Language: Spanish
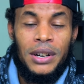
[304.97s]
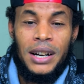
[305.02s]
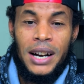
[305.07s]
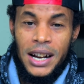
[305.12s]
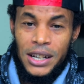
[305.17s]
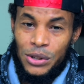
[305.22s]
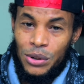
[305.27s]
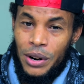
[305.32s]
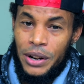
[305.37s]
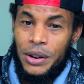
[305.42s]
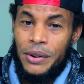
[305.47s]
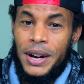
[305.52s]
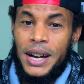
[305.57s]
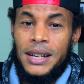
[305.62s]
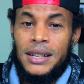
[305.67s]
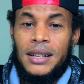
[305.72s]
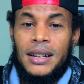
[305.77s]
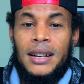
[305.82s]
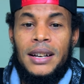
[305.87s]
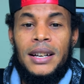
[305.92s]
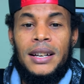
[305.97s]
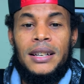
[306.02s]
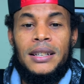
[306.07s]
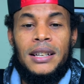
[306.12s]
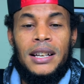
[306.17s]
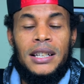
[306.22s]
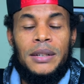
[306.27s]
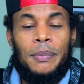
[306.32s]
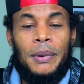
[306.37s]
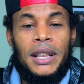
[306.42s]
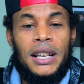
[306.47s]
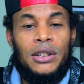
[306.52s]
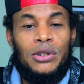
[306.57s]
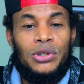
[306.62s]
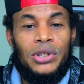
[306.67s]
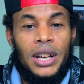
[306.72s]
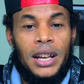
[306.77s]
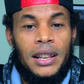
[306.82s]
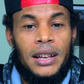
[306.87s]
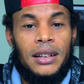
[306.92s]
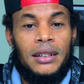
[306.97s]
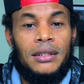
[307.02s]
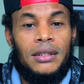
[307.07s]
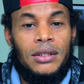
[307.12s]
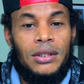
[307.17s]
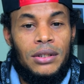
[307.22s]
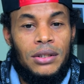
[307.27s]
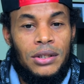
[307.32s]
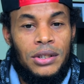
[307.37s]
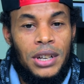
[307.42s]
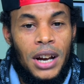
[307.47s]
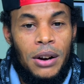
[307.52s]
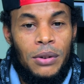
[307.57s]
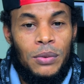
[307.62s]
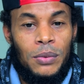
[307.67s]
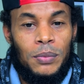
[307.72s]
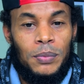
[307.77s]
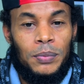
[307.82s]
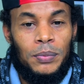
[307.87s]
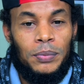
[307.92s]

Castro iOS se despide de ustedes. Chao.